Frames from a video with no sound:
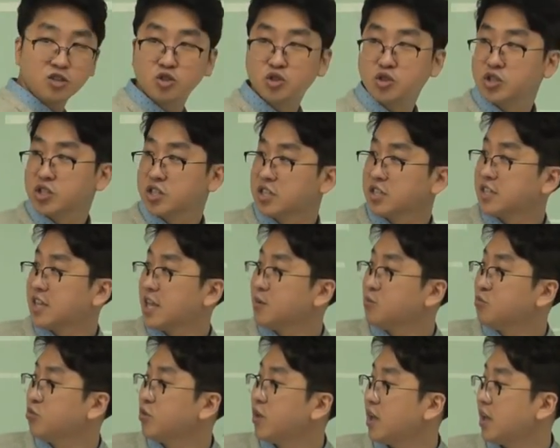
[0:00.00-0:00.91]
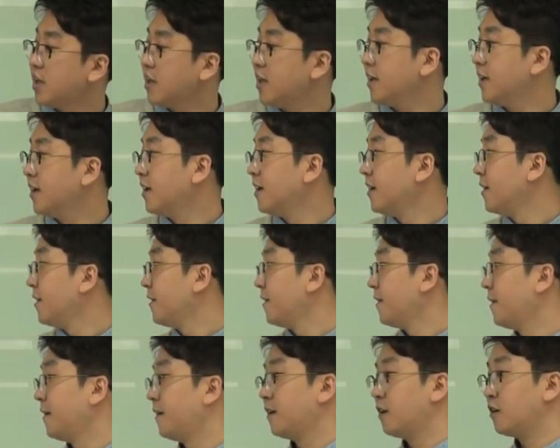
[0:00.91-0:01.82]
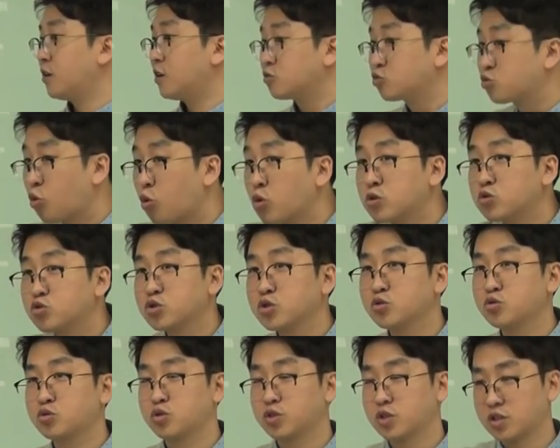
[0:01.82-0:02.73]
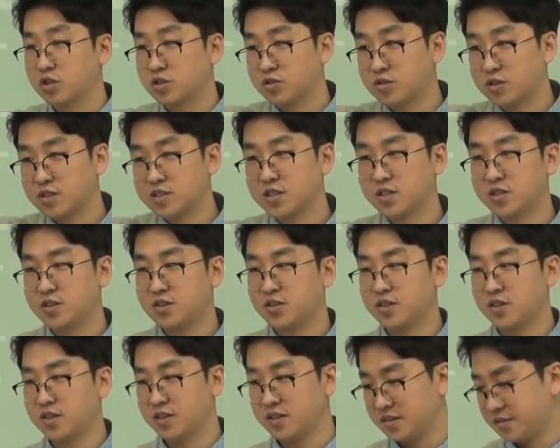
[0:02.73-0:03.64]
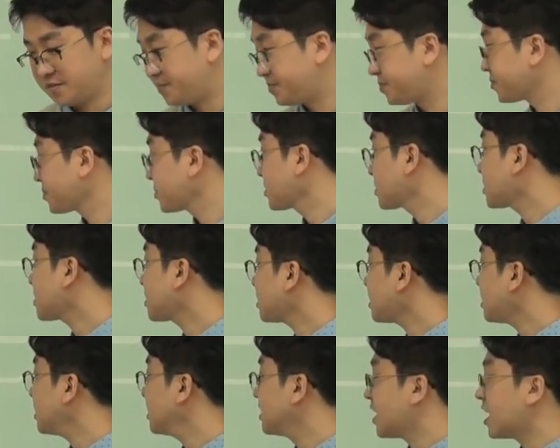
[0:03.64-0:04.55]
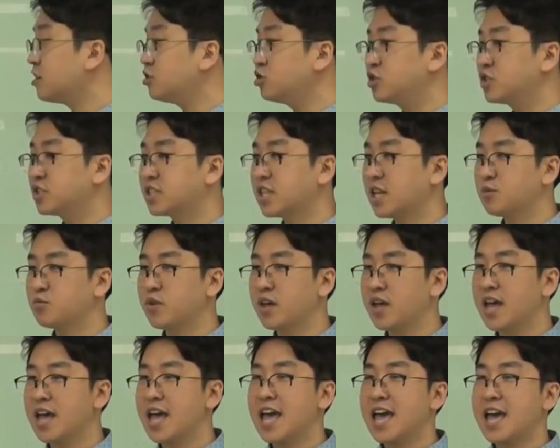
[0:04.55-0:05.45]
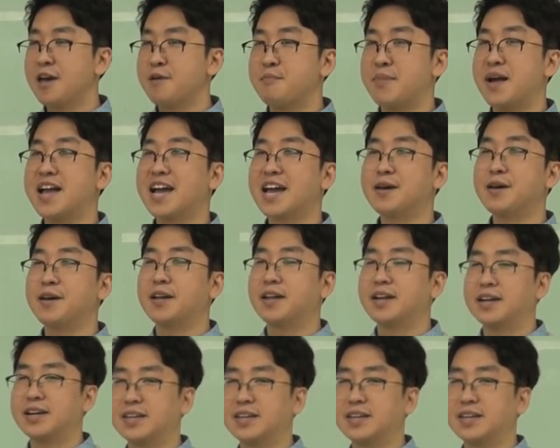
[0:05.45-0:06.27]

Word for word: 수 있기 때문에 예, 아, 고개 숙이고 이렇게 들어가세요. 예. 다를 수 있기 때문에 만약에